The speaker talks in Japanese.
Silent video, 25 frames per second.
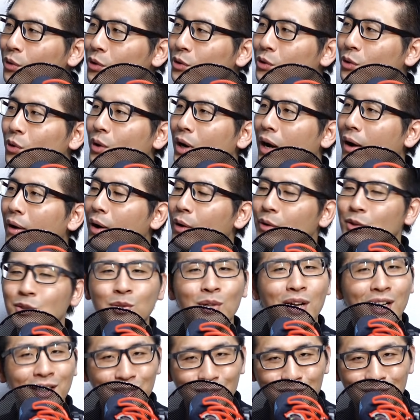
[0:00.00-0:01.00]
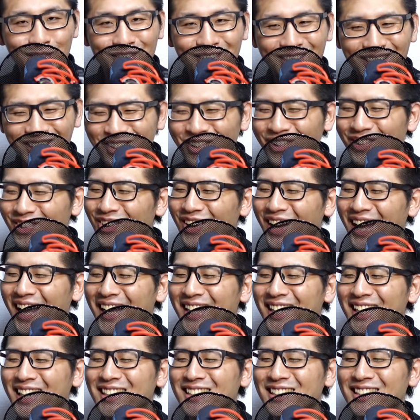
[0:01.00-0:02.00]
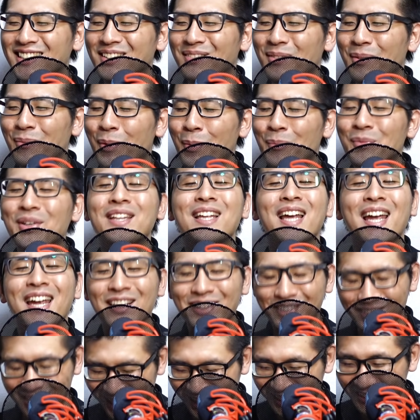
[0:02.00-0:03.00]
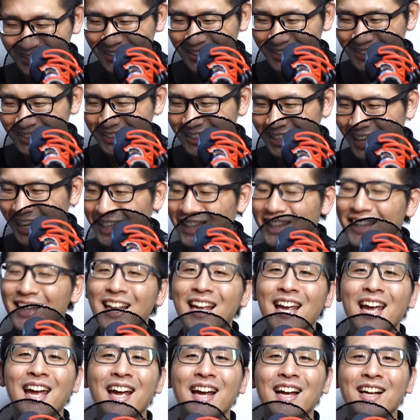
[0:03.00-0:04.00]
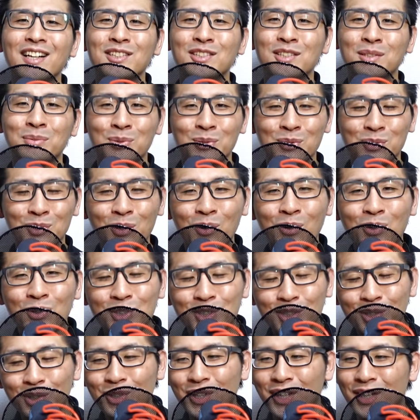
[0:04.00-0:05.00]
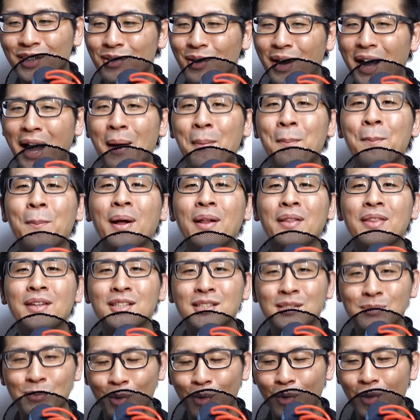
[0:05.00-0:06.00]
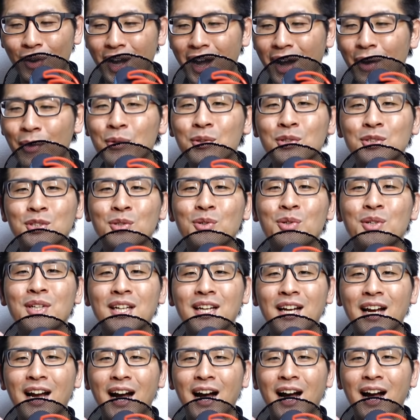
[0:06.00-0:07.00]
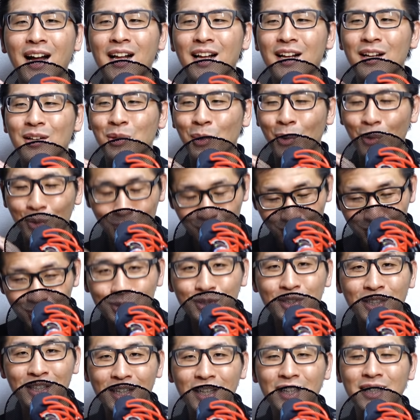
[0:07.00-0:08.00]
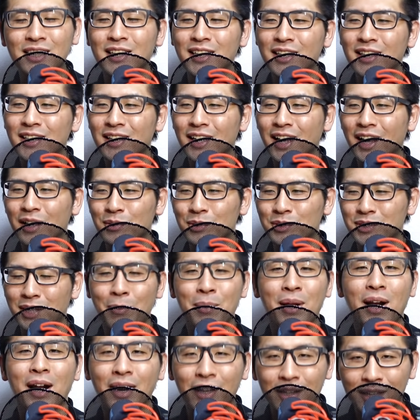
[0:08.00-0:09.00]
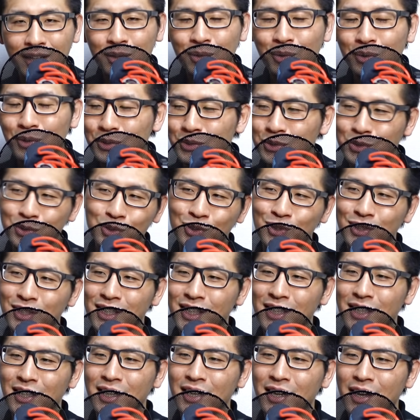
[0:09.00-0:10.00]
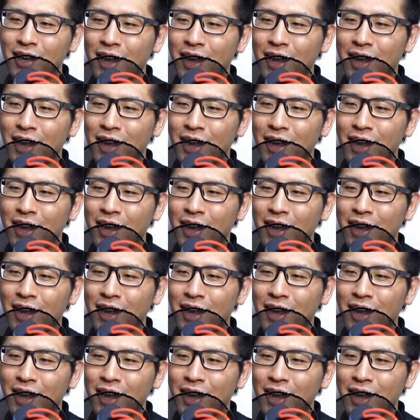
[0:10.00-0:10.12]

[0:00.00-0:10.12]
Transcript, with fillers: の動画はおそらくニコンの関係者様も見ているはずです。だって自分とこの商品の看板ですもん。顔の商品がどういう風に喋られて、どういう風に